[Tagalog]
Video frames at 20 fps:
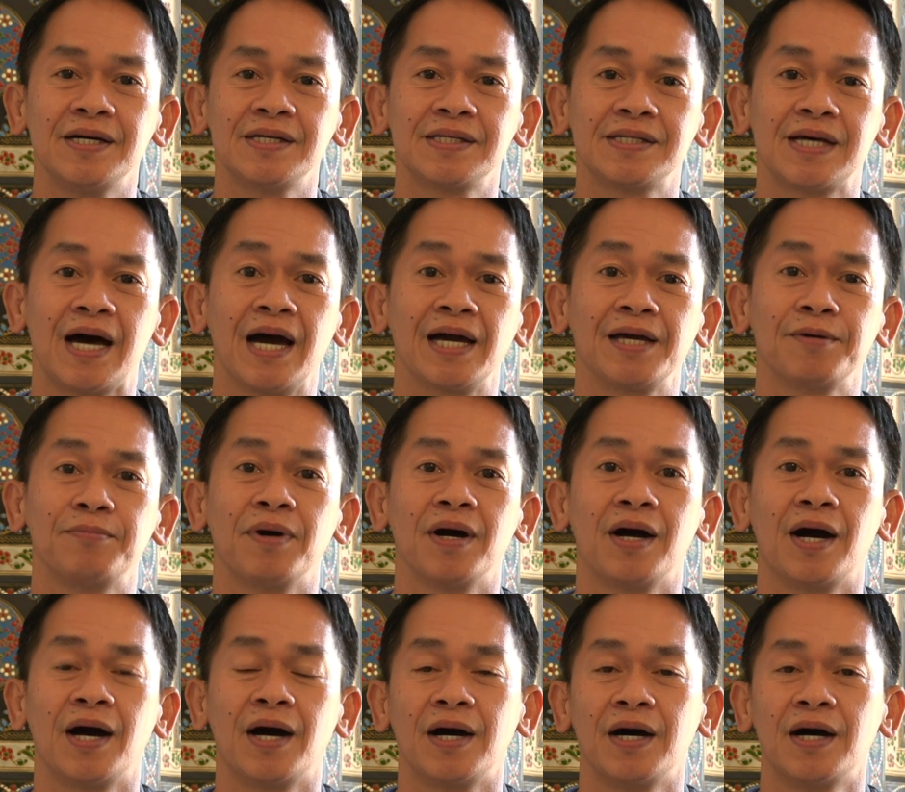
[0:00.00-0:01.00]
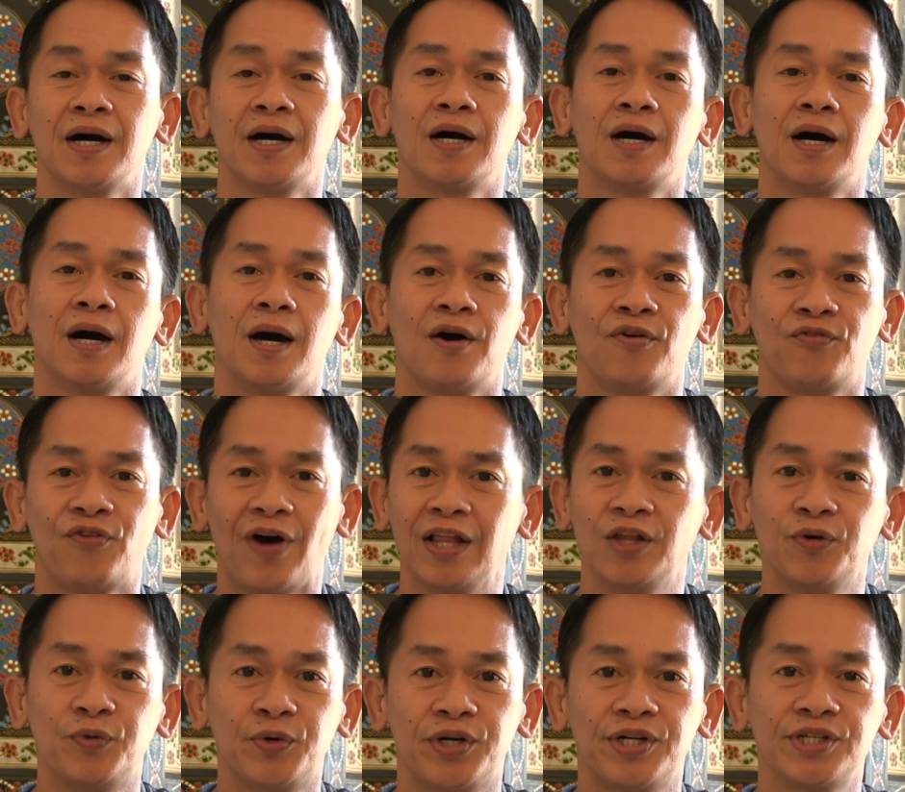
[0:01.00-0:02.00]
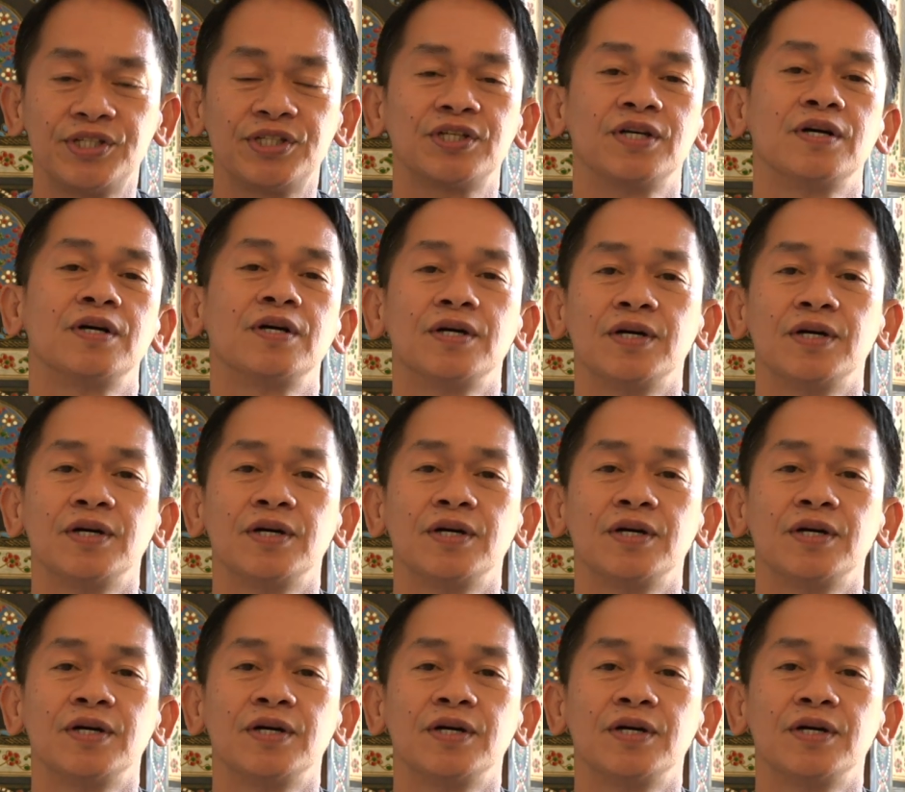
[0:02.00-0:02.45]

sa aking mga followers,